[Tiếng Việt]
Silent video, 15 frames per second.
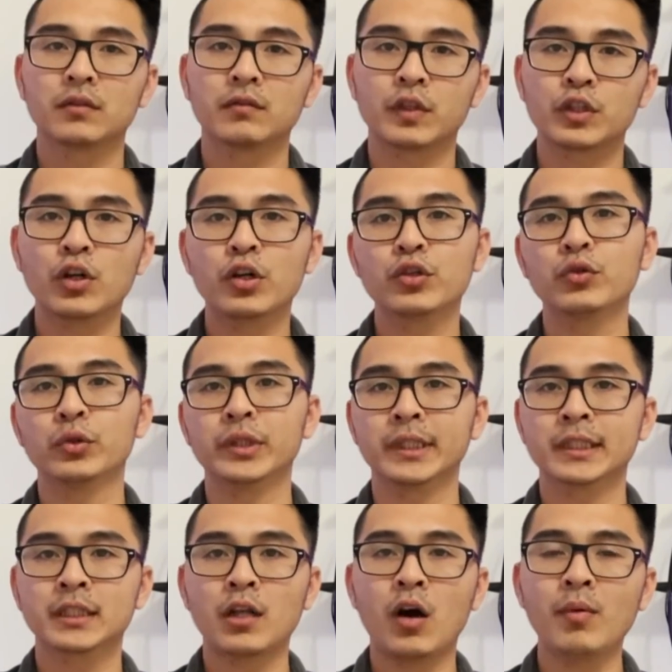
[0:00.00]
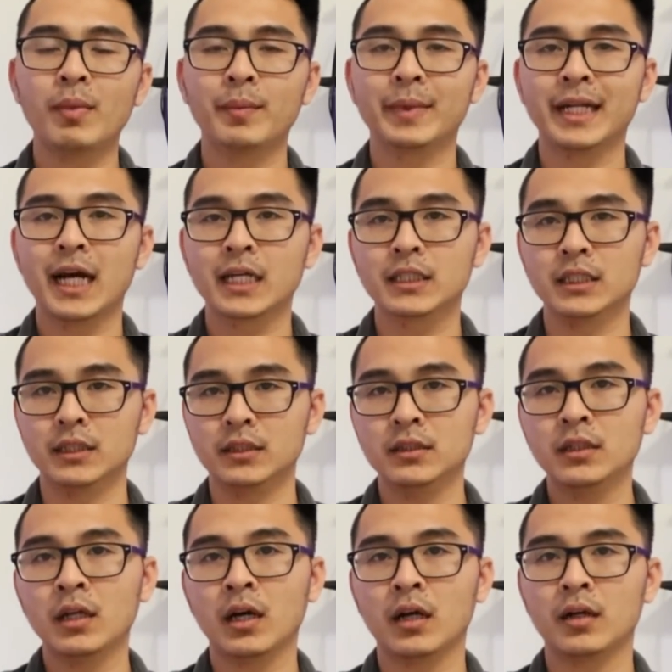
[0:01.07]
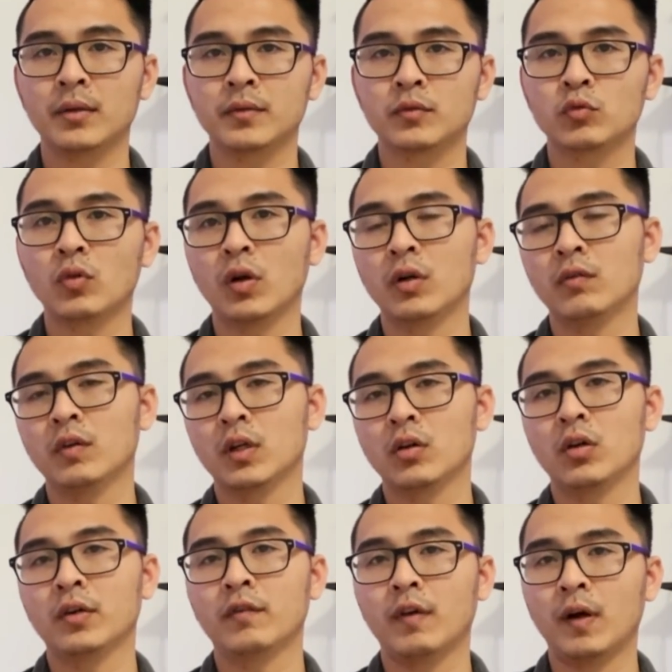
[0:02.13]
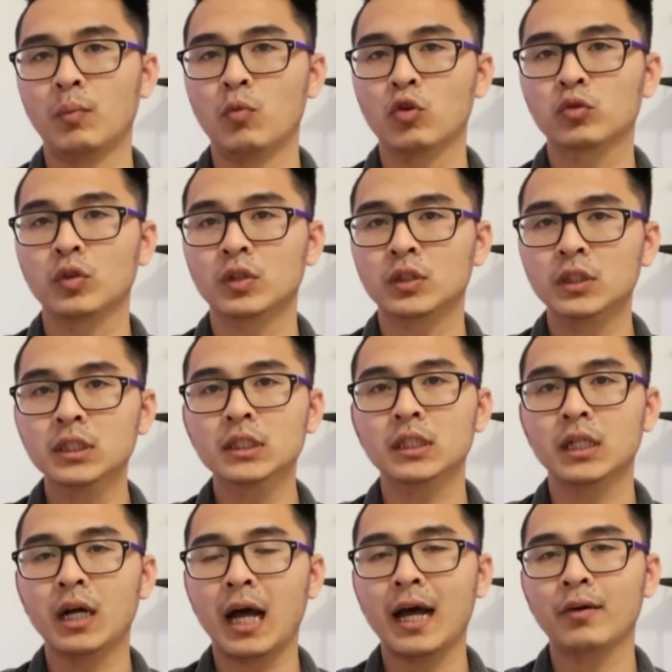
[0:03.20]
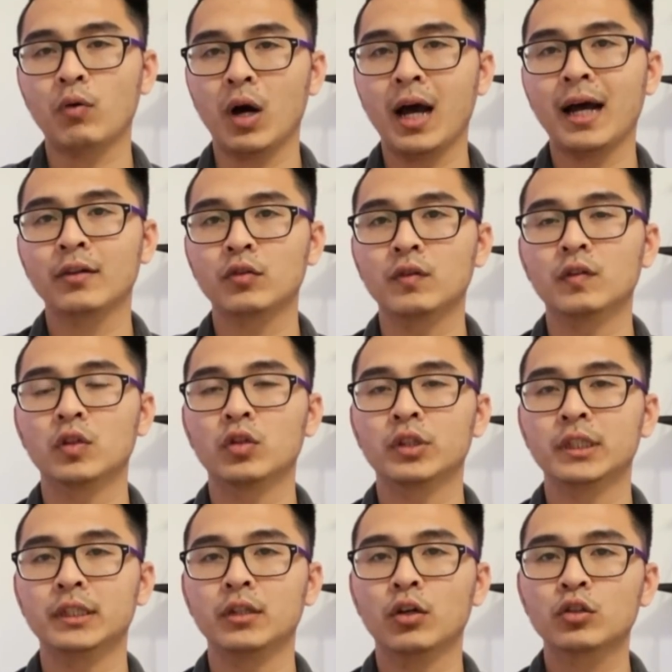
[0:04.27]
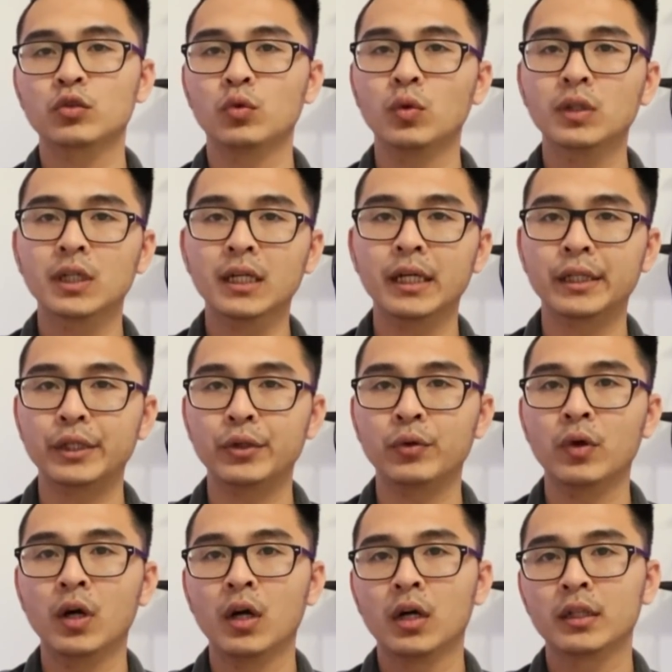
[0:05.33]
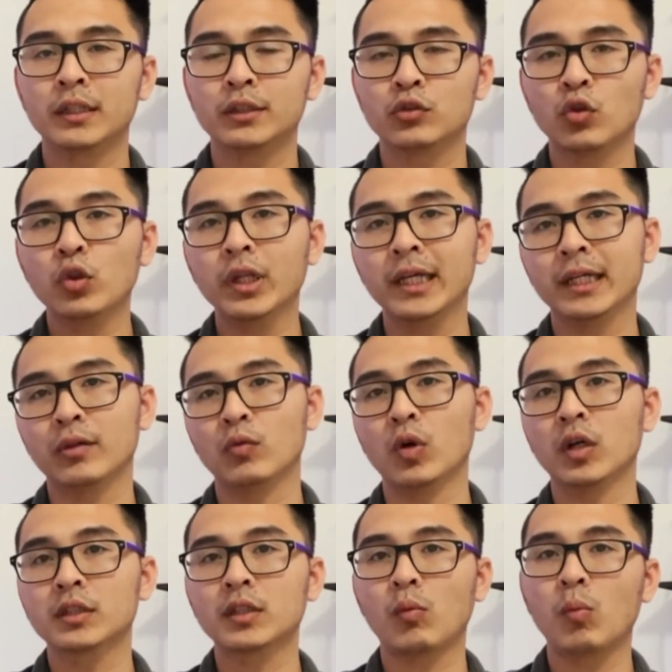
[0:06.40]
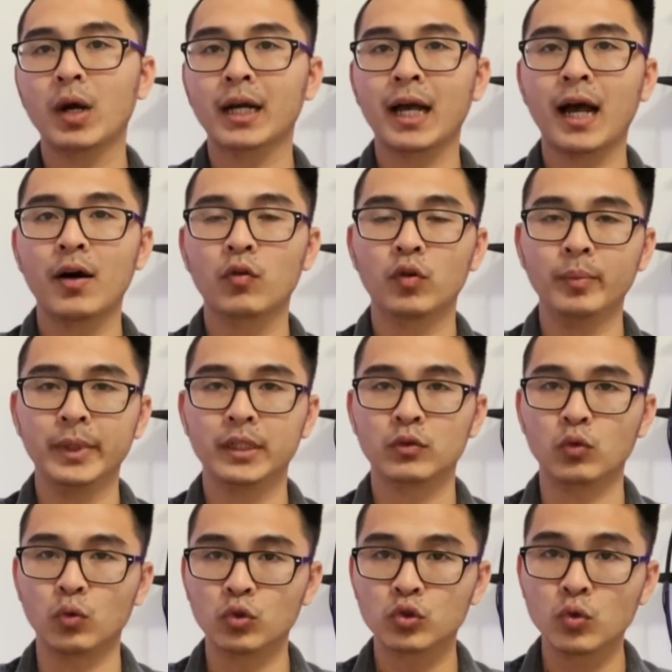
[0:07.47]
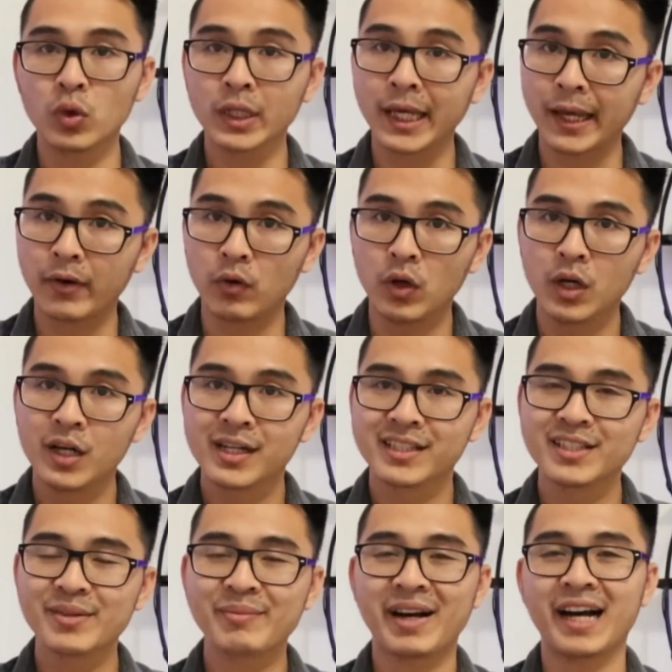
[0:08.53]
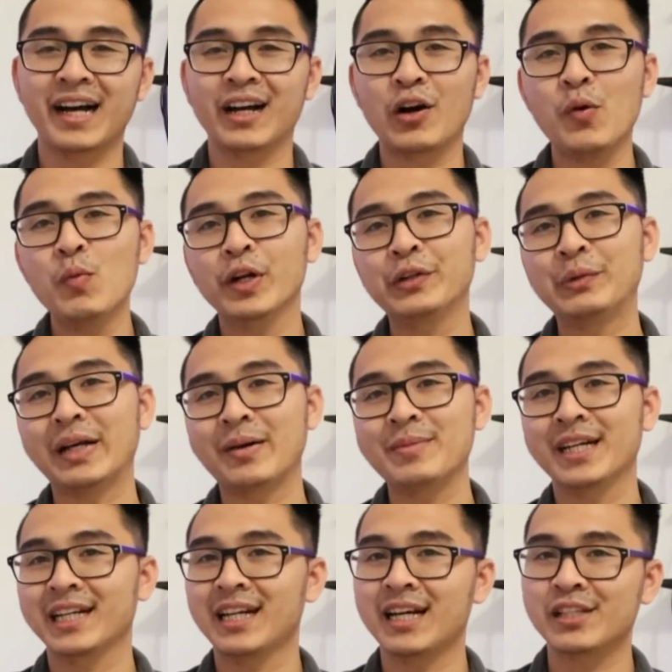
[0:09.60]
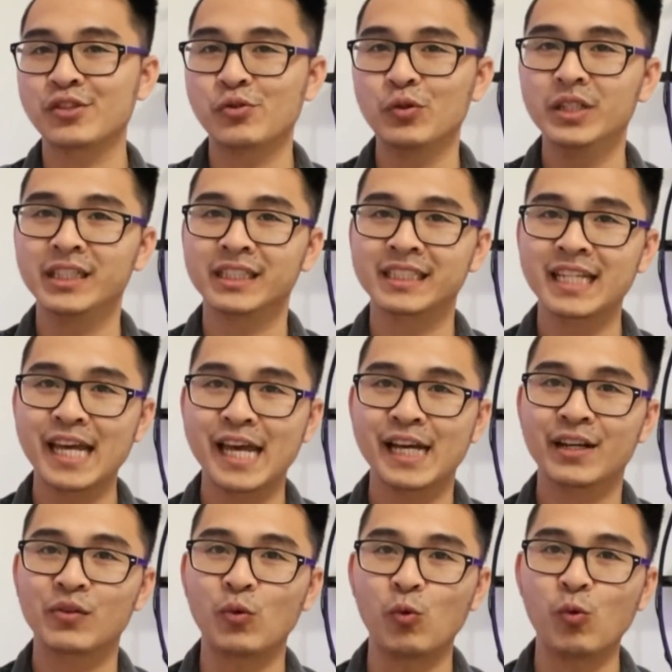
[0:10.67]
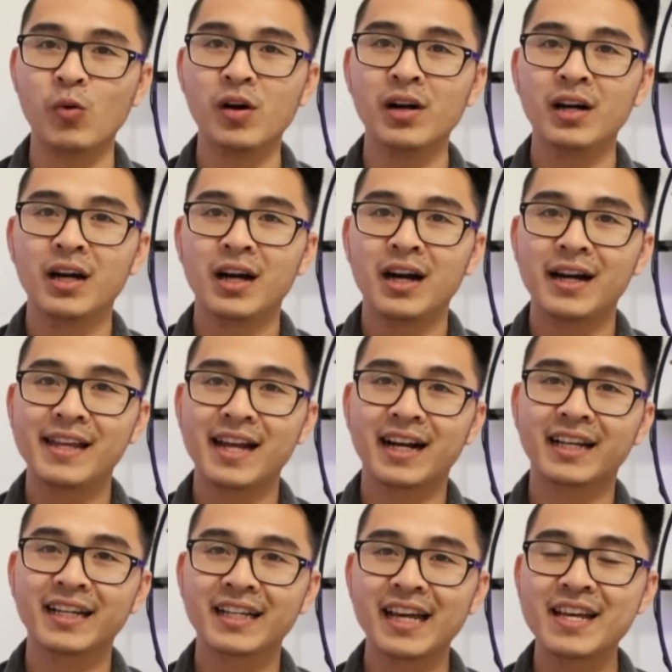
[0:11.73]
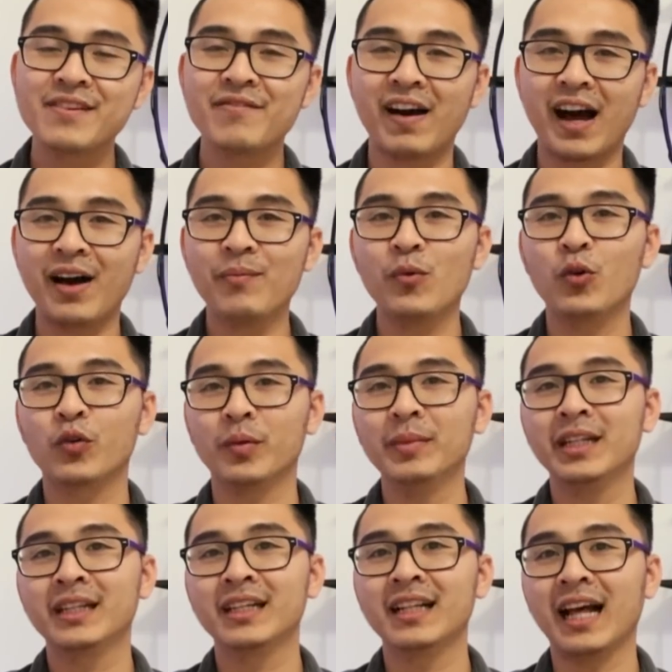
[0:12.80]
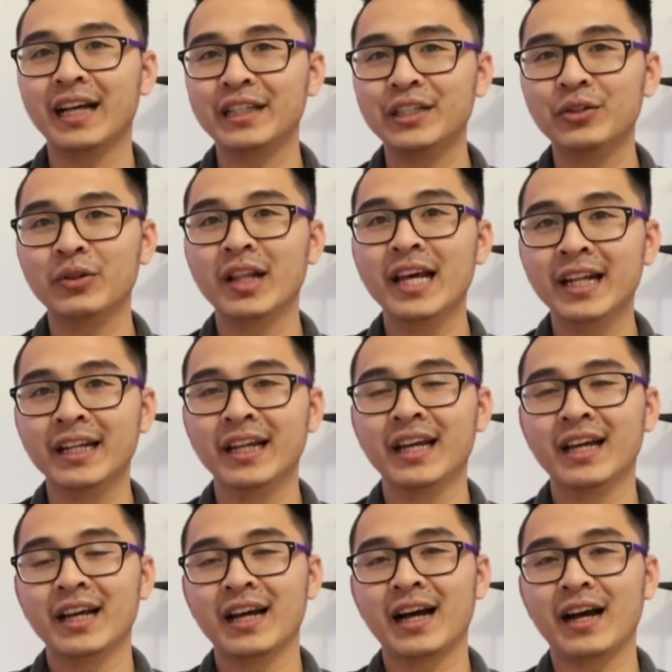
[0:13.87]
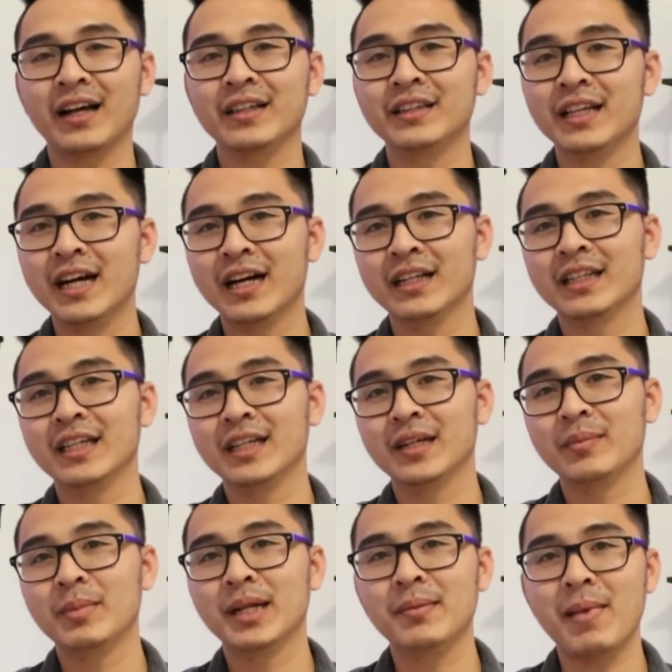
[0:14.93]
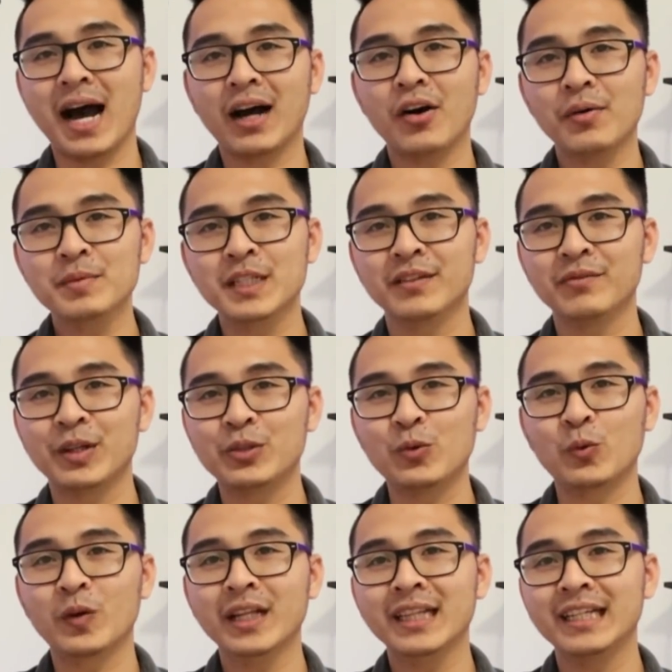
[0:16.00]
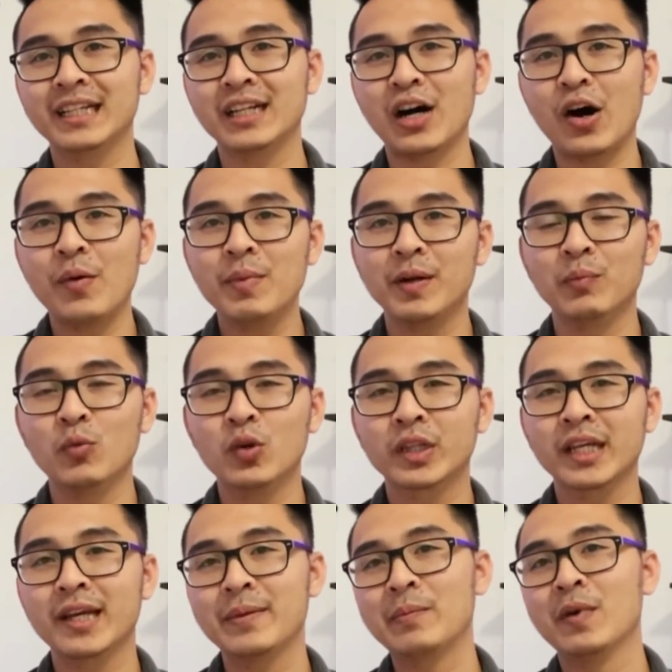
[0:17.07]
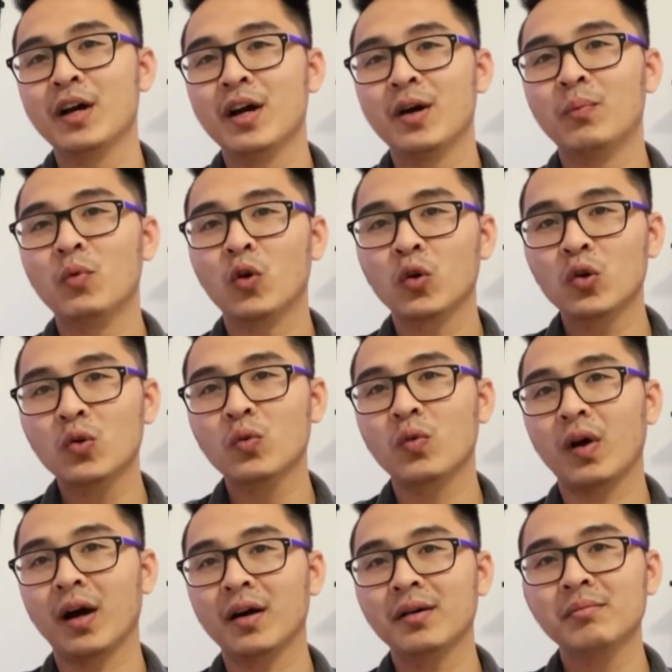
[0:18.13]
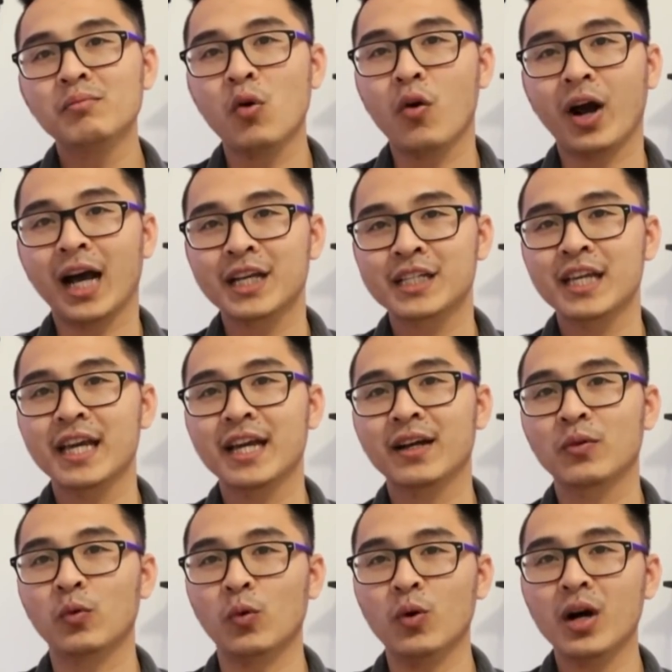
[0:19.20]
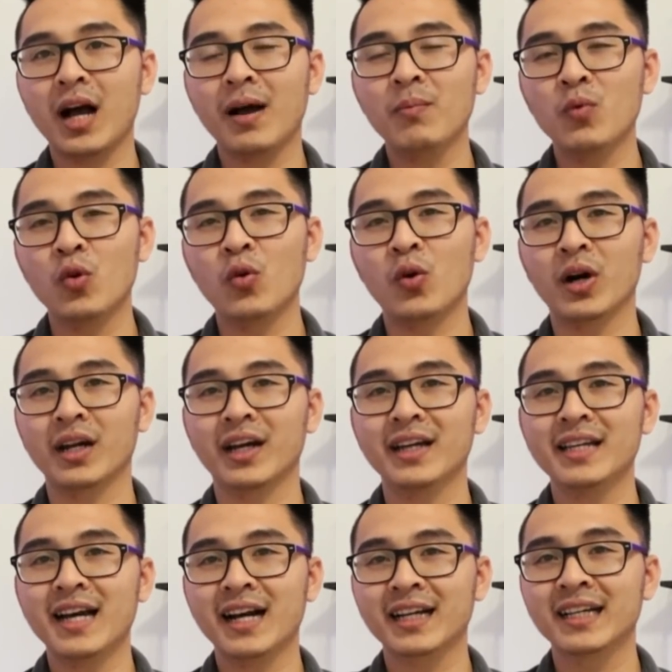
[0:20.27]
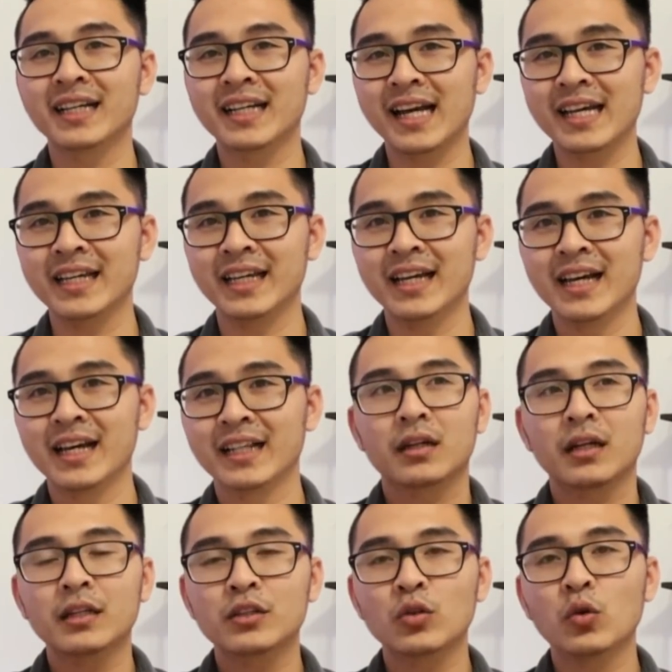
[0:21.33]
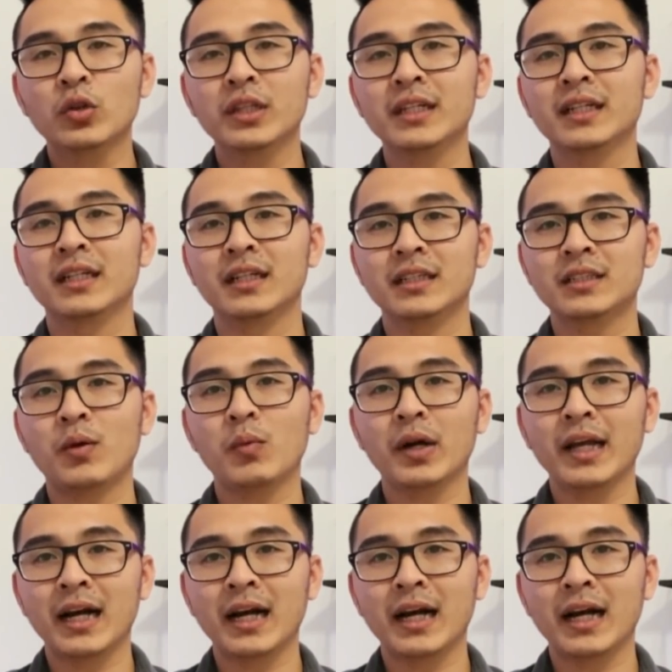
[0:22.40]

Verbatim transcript: Và cho dù những stock mà mình đang giữ uh, tuần vừa rồi và một tuần trước nữa, hai khoảng hai tuần vừa rồi thì nó xuống rất là nhiều, thì số tiền của trong account của mình cũng xuống theo. Nhưng mà có một điều đặc biệt là số lượng share của A R K K và Apple của mình thì lại nhiều lên, uh, nhờ tiền mình bán option và dùng cái tiền đó mình mua thêm một lúc khoảng một hai share của Apple hoặc là A R K K. Cái số tiền ở trong cái